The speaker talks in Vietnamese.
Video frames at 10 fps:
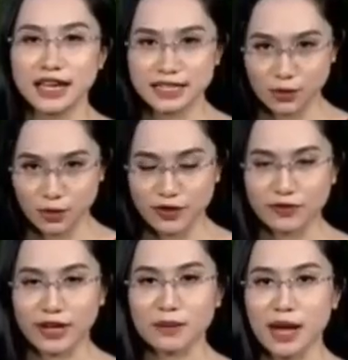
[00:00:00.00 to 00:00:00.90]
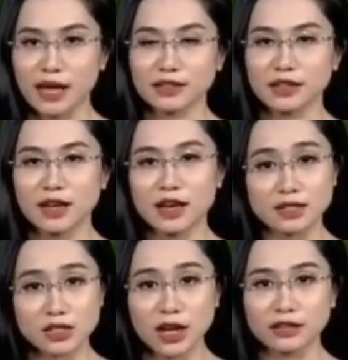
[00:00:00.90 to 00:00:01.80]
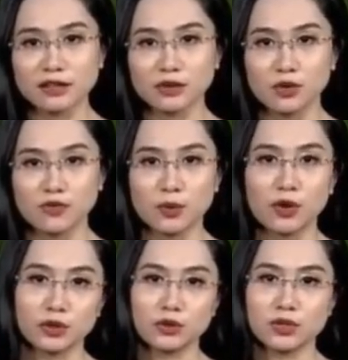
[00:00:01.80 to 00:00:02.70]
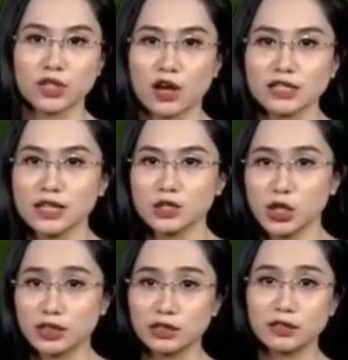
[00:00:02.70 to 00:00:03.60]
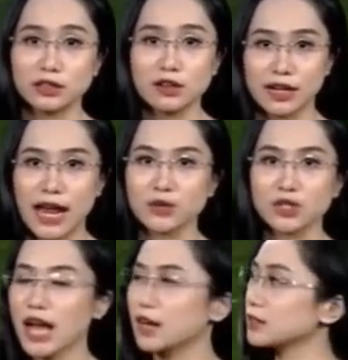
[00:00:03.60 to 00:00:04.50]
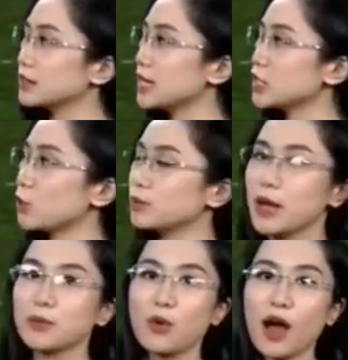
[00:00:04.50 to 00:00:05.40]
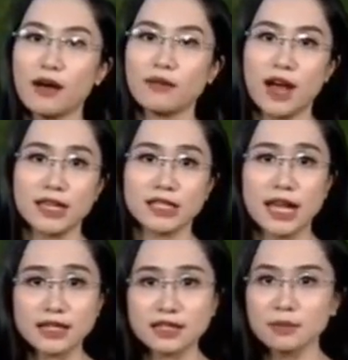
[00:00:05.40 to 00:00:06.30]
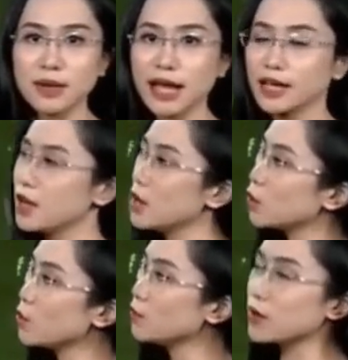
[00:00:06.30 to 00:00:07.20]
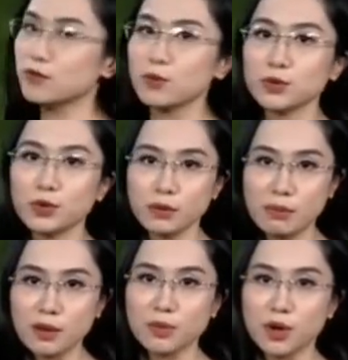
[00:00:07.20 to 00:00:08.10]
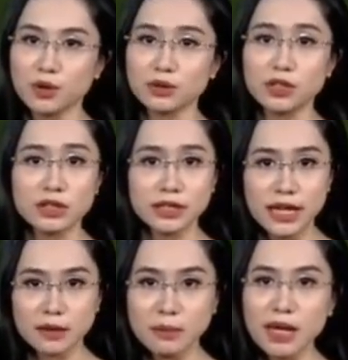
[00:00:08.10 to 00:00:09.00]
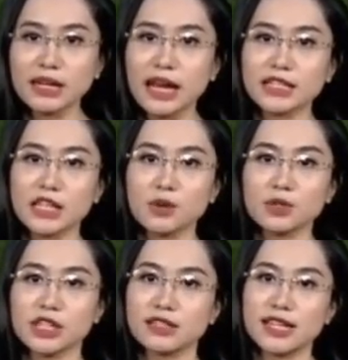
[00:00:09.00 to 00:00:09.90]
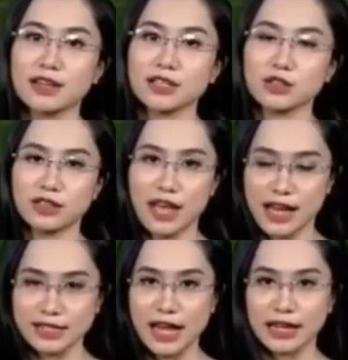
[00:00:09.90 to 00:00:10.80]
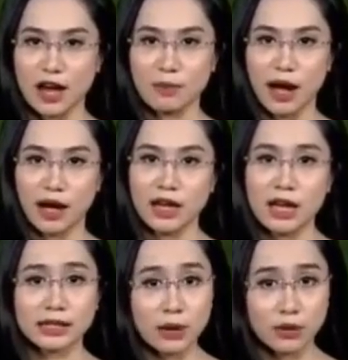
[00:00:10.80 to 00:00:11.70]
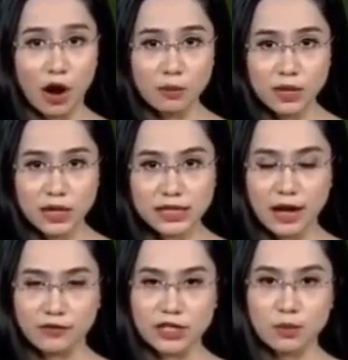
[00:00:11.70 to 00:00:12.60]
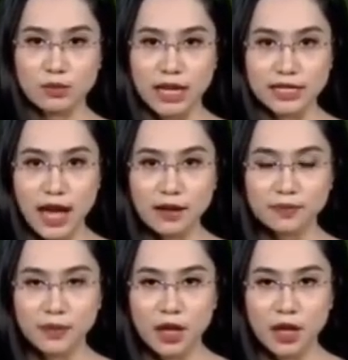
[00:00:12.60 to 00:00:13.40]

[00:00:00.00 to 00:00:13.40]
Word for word: Xin kính chào quý vị và các bạn. Do ảnh hưởng của vùng hội tụ gió di chuyển từ Thượng Lào sang, nên trong đêm qua và sáng sớm nay, khu vực vùng núi Bắc Bộ từ Điện Biên, Lai Châu trở sang cho tới Hà Giang, Cao Bằng đều có mưa rào và dông rải rác.